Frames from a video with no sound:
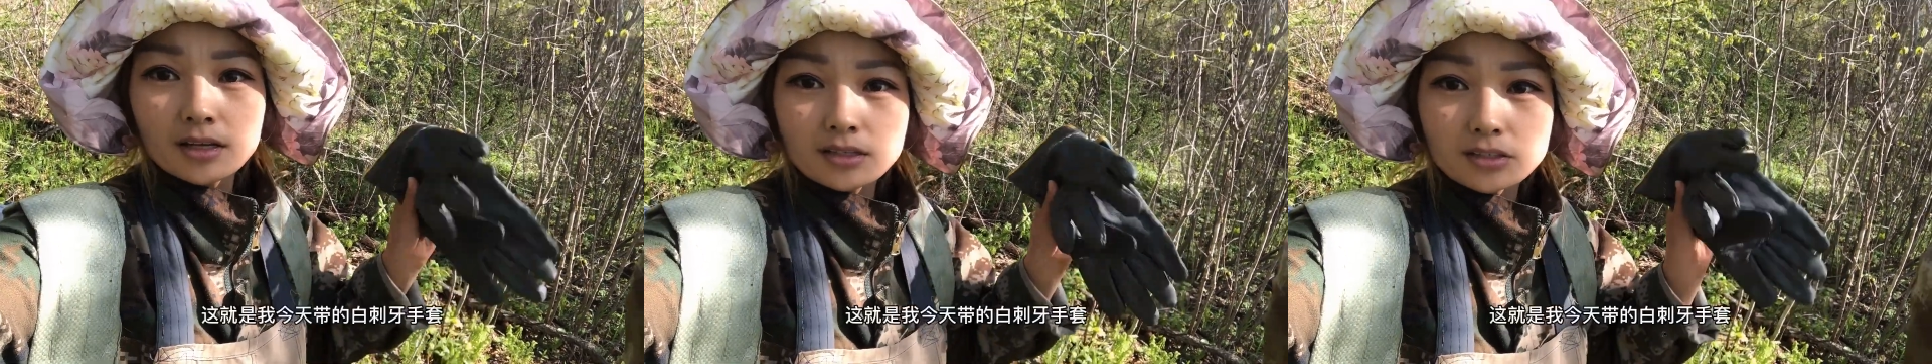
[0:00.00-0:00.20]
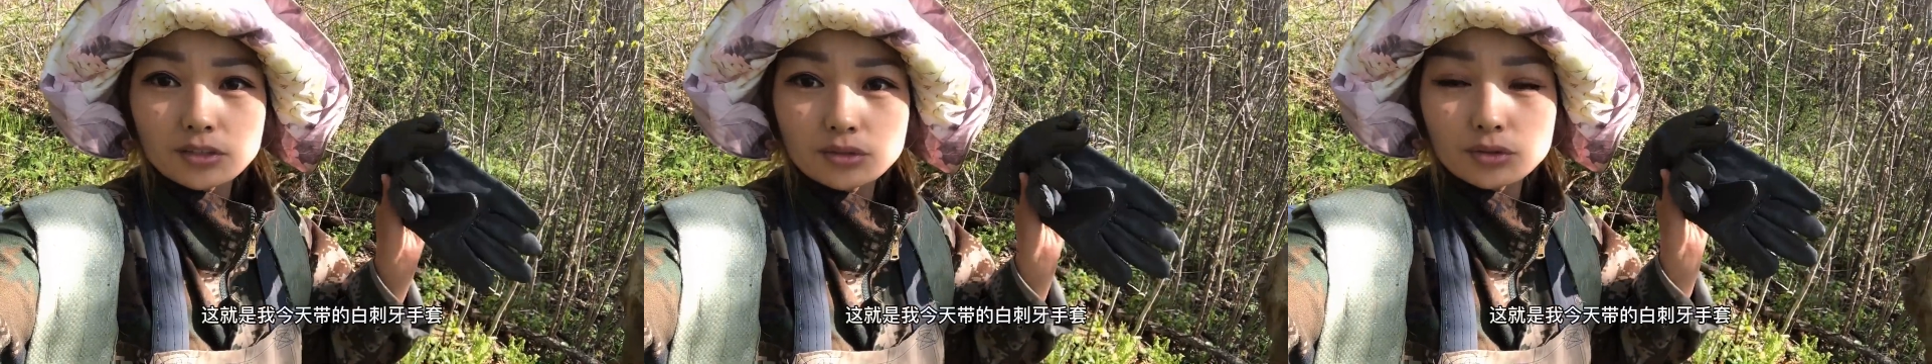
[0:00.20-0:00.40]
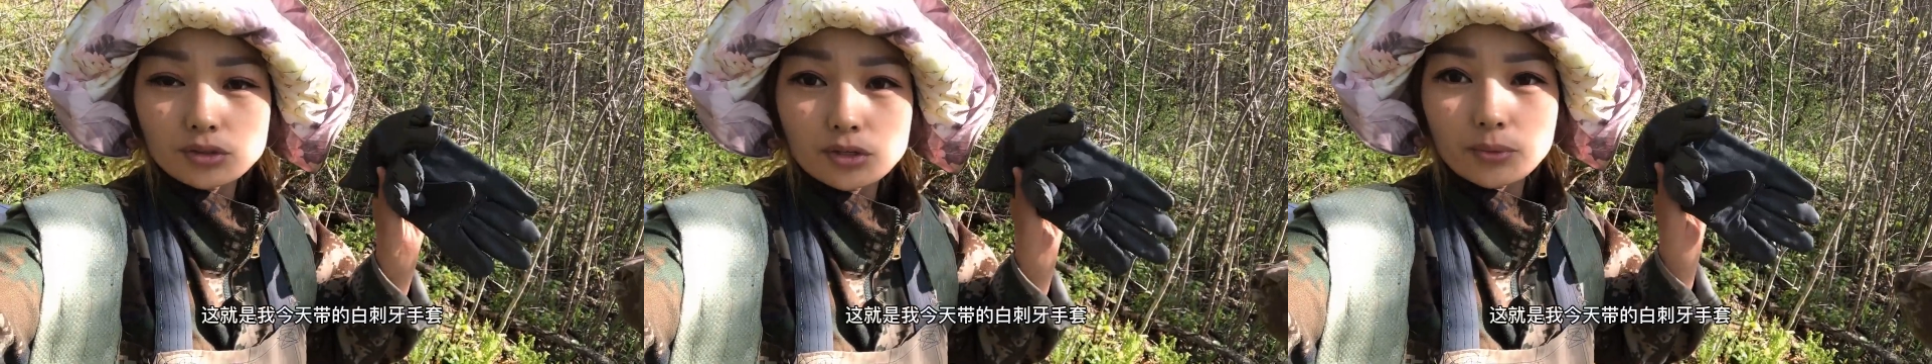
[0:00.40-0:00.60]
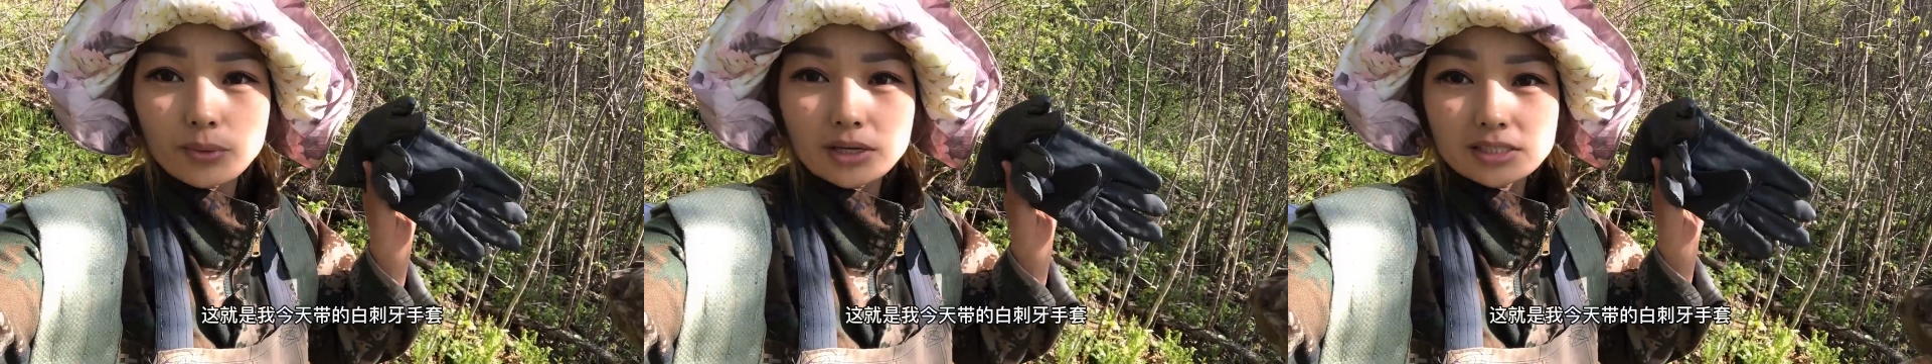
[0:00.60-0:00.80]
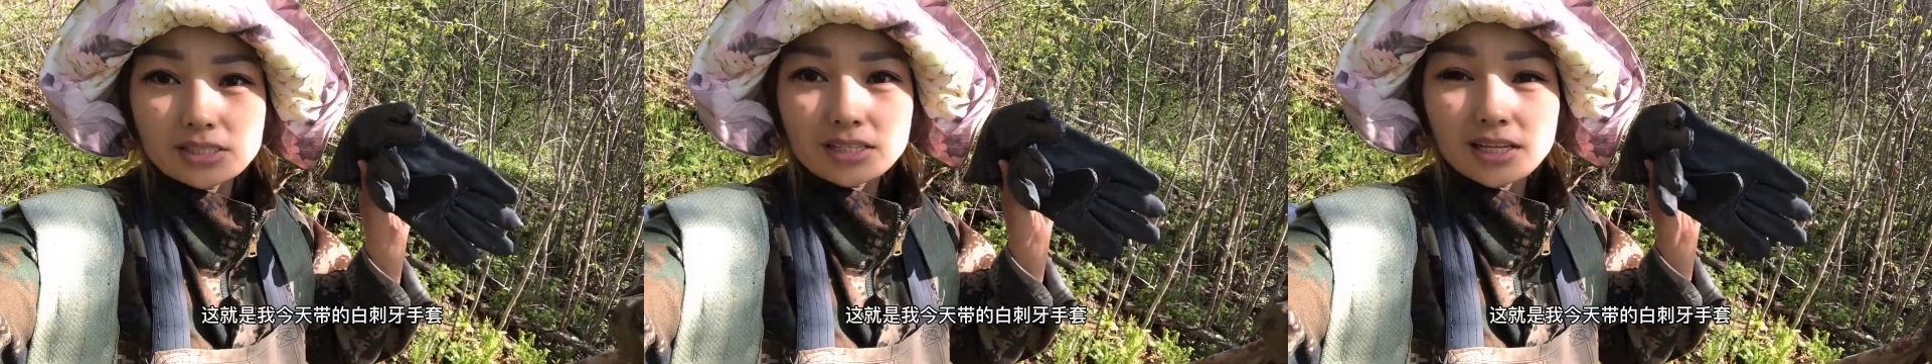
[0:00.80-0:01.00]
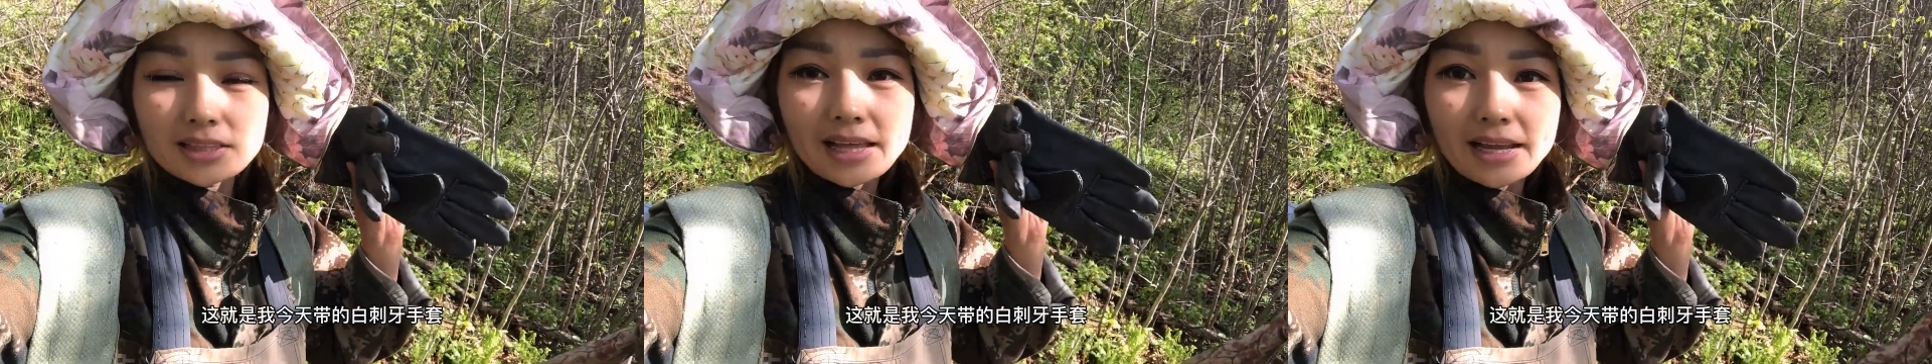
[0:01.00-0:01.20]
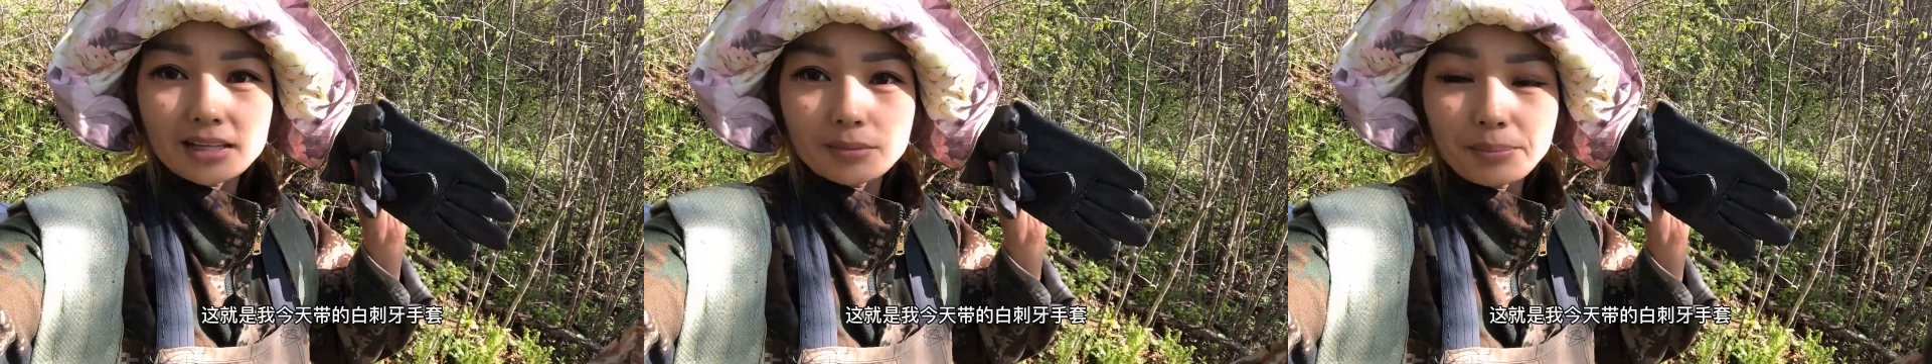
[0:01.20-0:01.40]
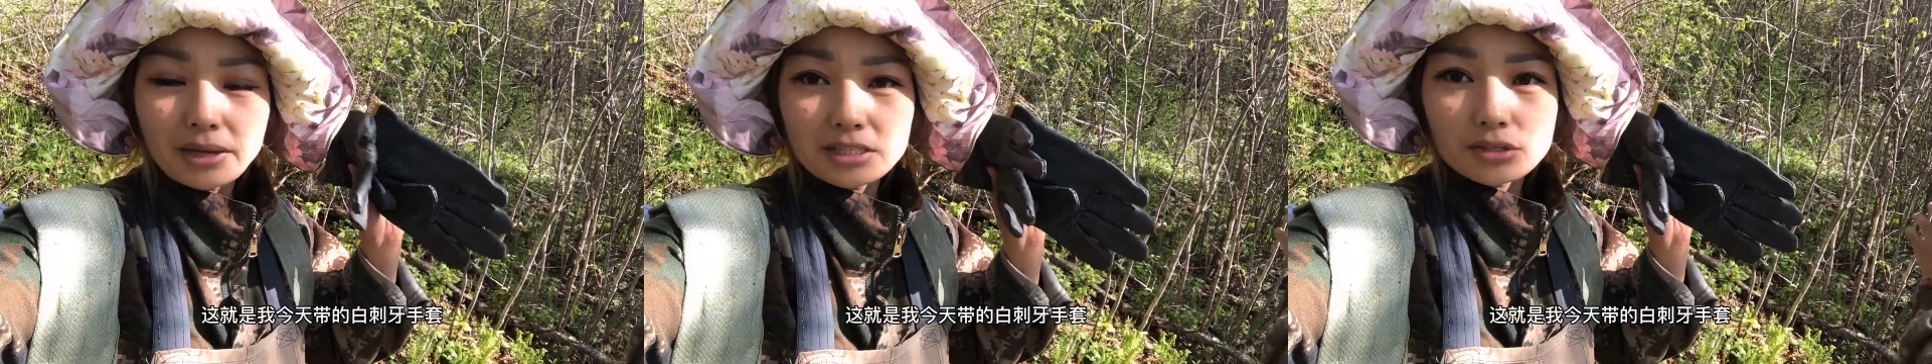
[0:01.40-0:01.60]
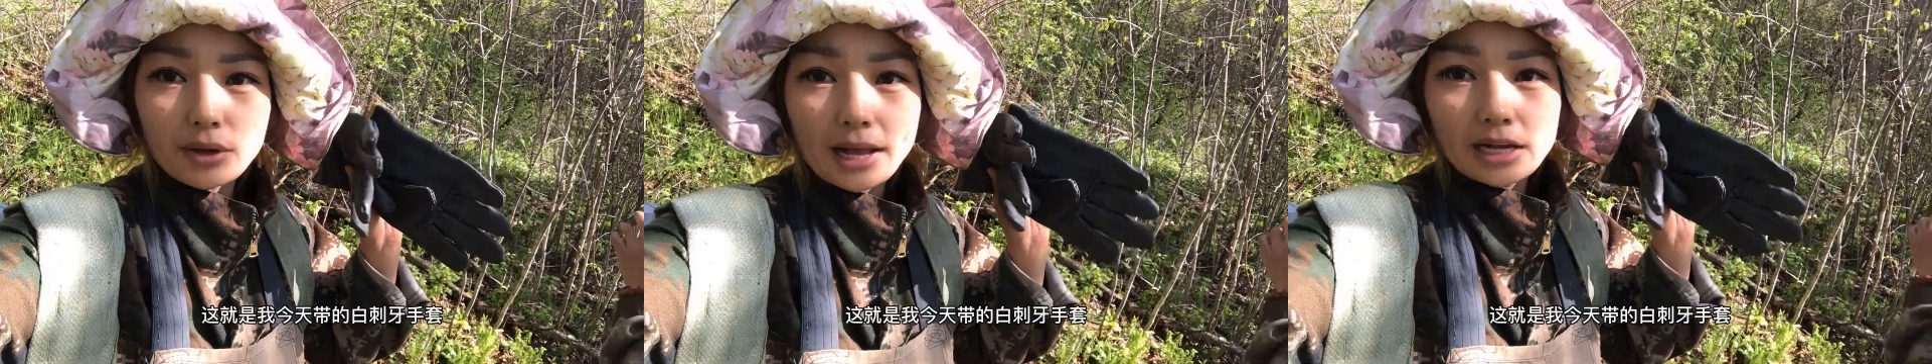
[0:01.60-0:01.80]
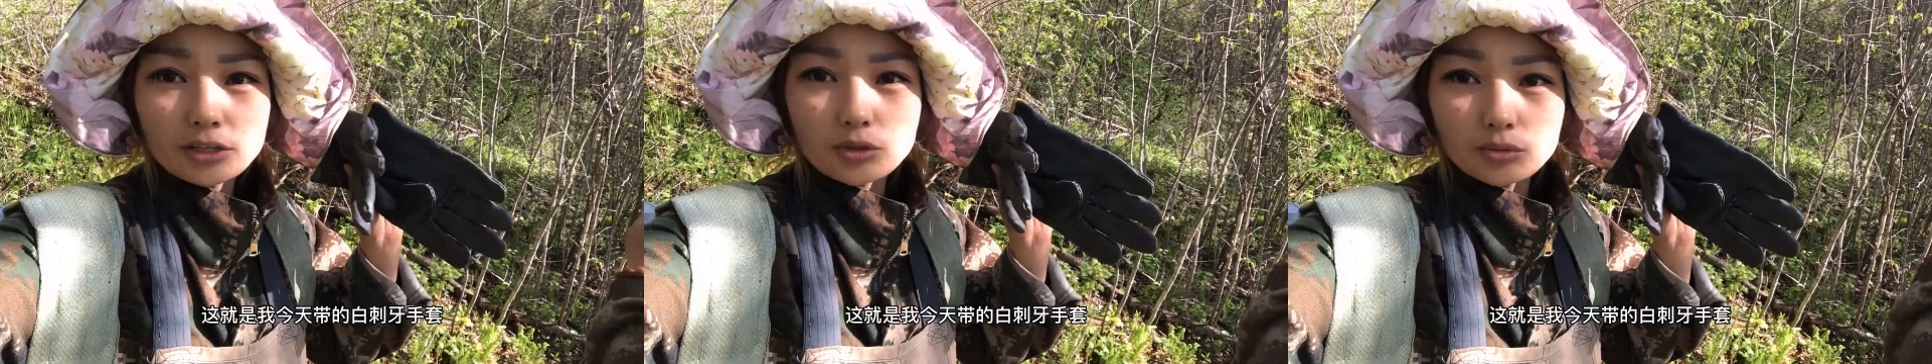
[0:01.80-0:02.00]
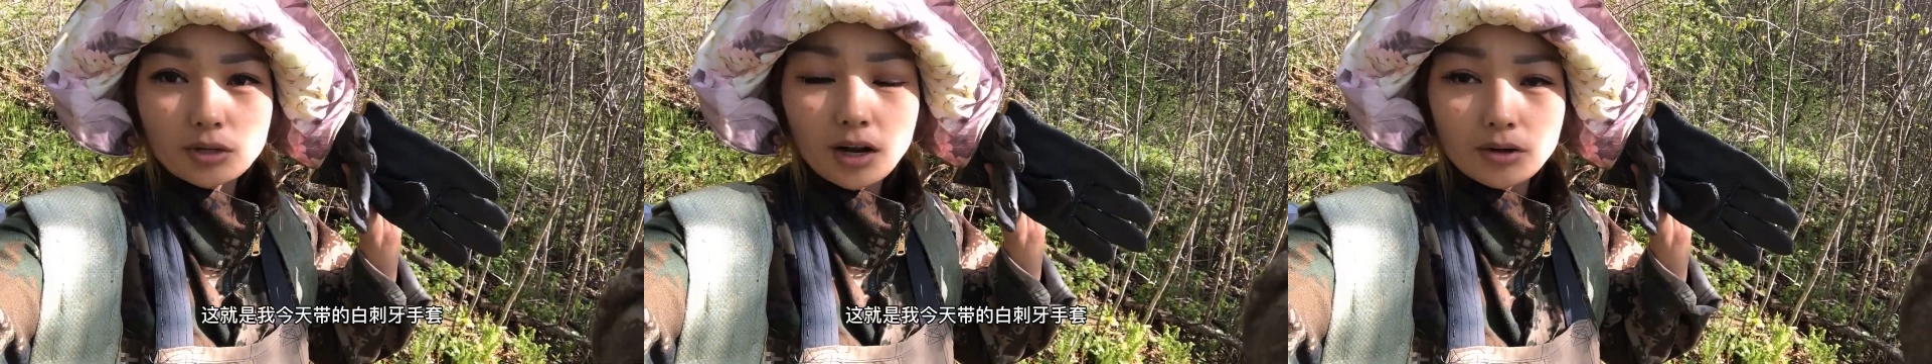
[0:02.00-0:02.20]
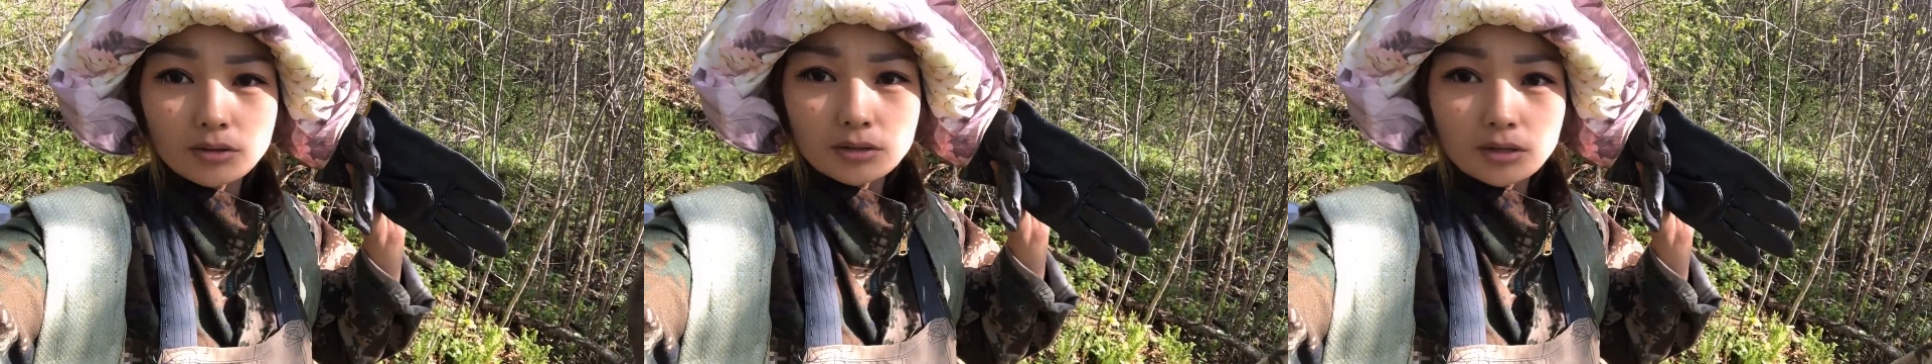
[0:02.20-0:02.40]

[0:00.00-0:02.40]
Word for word: 这就是我今天戴的白瓷牙手套，